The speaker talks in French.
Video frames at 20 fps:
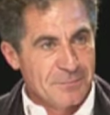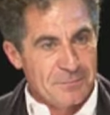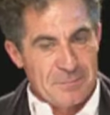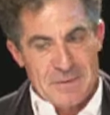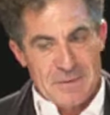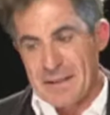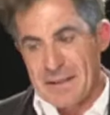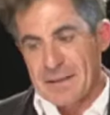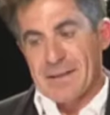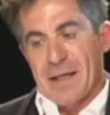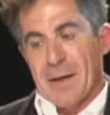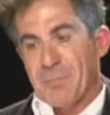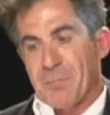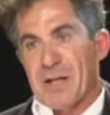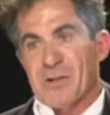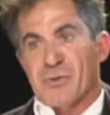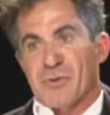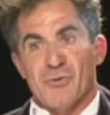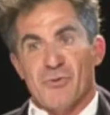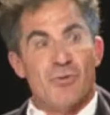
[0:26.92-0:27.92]
Puis dernière
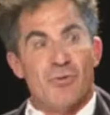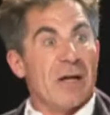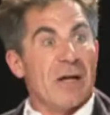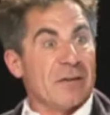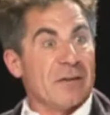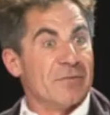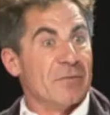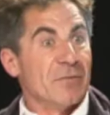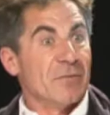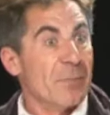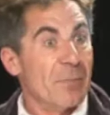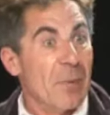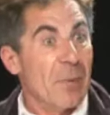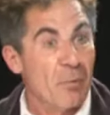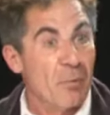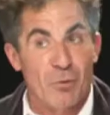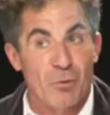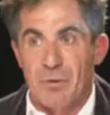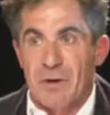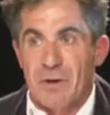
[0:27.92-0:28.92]
page, Dieu arrive. On ne sait pas
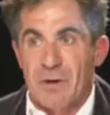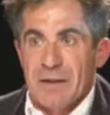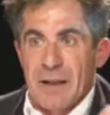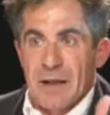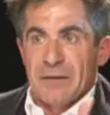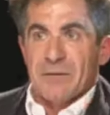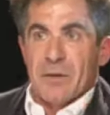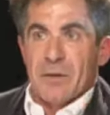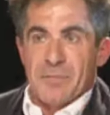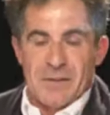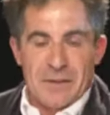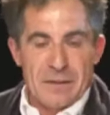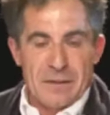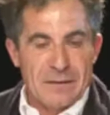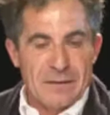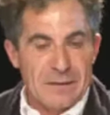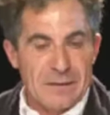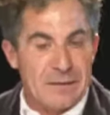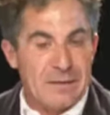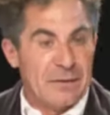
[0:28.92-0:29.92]
pourquoi, il arrive comme
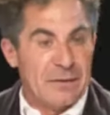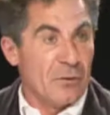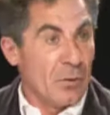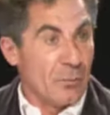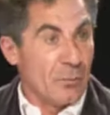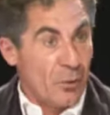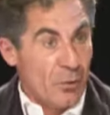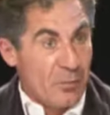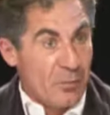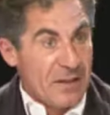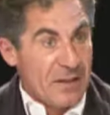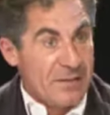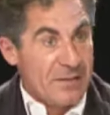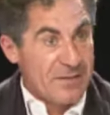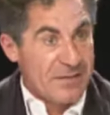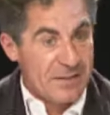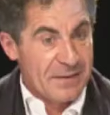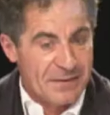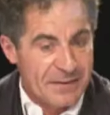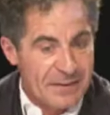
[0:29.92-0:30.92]
ça. Et dans le premier livre,
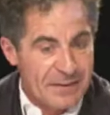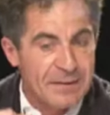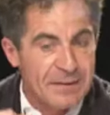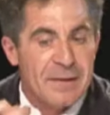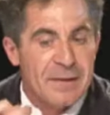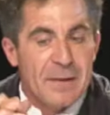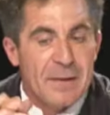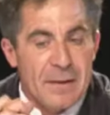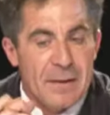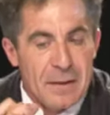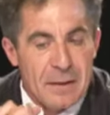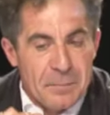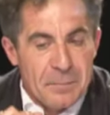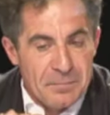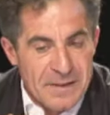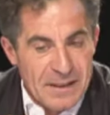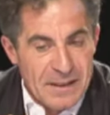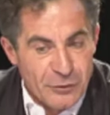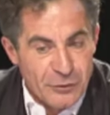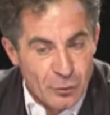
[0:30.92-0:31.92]
c'était
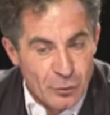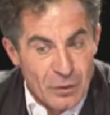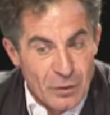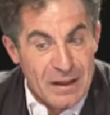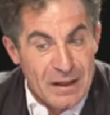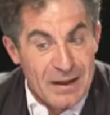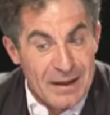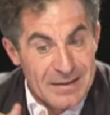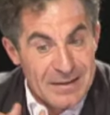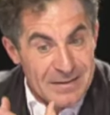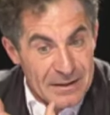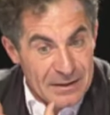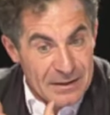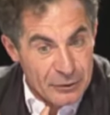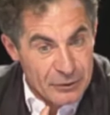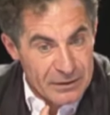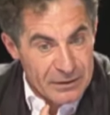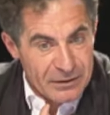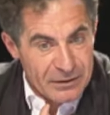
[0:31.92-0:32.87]
bientôt, grâce à la théorie